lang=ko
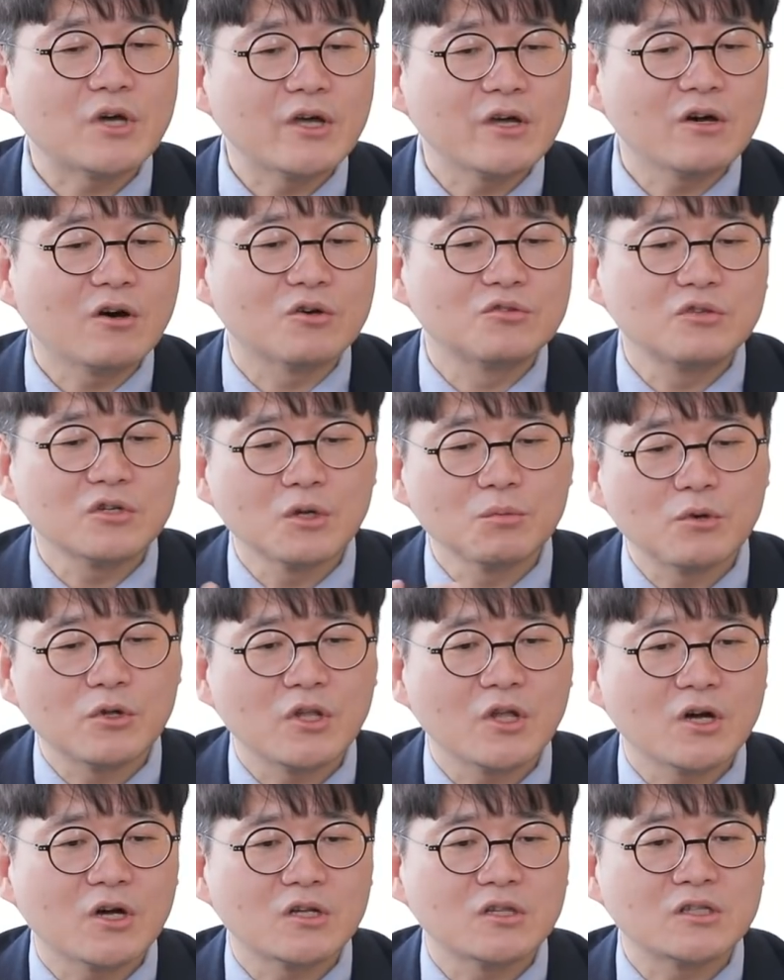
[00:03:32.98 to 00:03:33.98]
사회가 어떻게
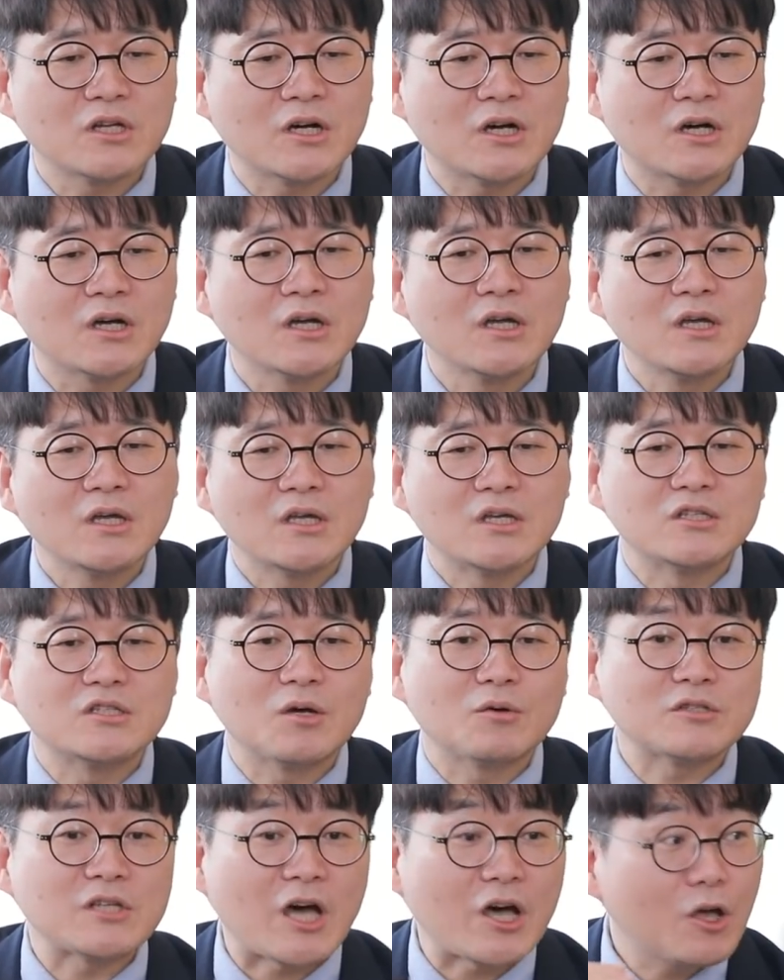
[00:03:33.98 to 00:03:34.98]
변해가느냐
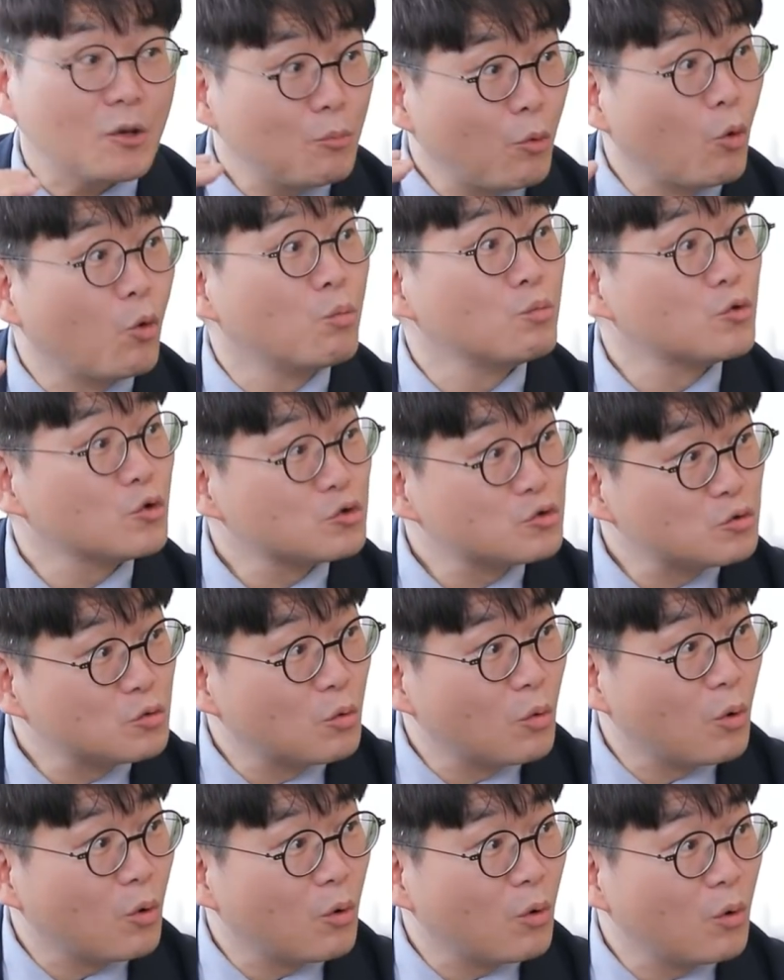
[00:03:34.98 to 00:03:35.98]
이제 사회보험도
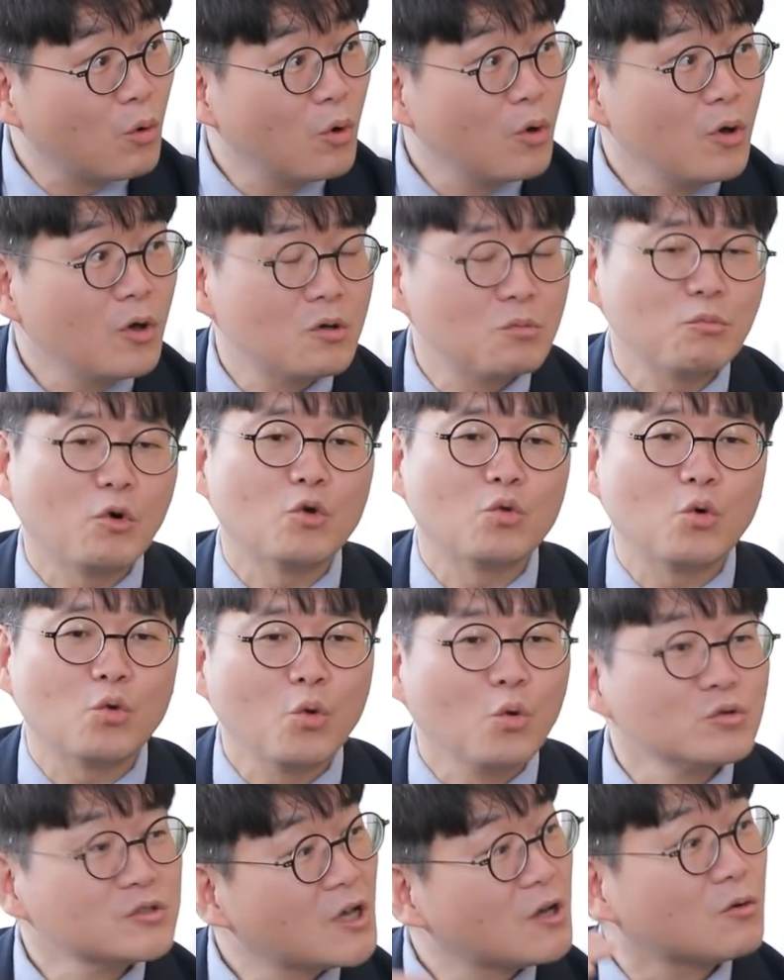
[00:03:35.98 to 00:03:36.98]
주고 네. 뭐
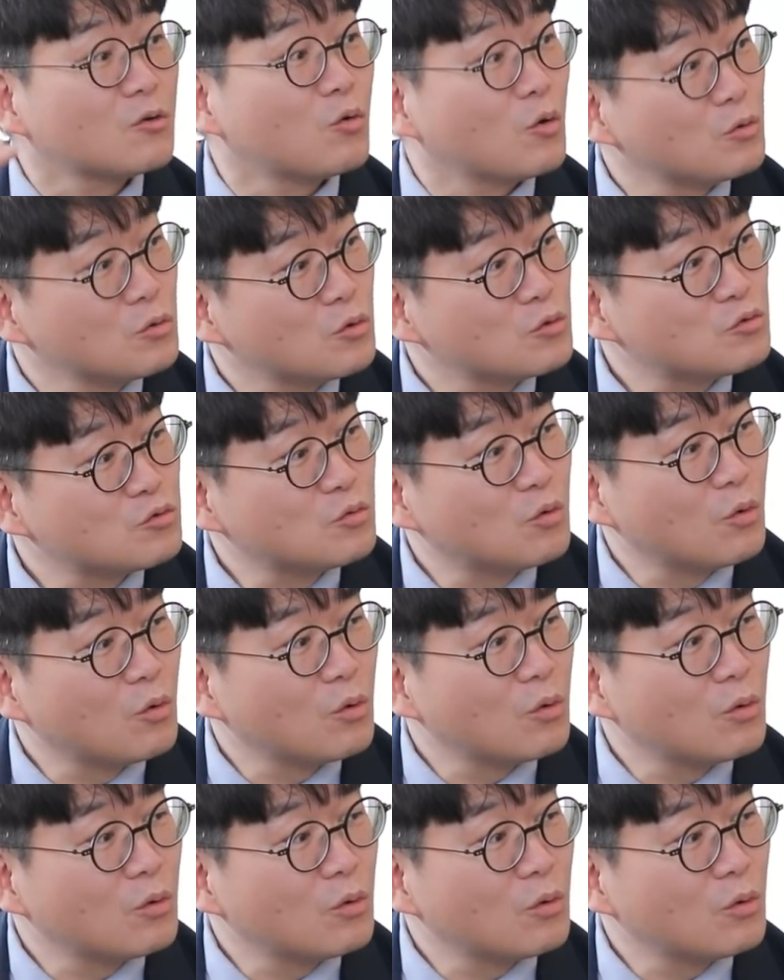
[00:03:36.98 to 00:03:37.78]
노동상권도 주고